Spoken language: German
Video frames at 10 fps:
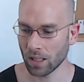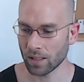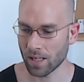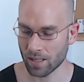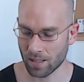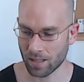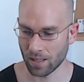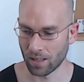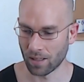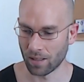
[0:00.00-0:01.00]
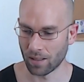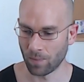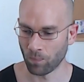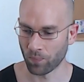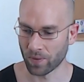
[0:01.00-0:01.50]
das,
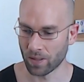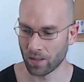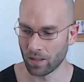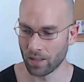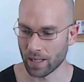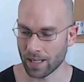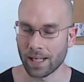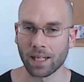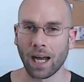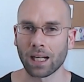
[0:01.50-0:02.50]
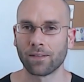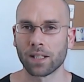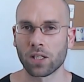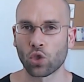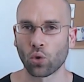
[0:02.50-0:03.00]
ähm, das hält dann
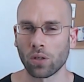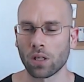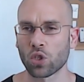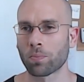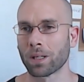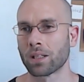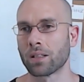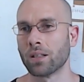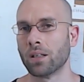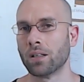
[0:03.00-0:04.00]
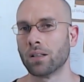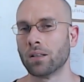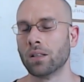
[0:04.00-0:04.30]
48 Stunden, also sprich äh, äh,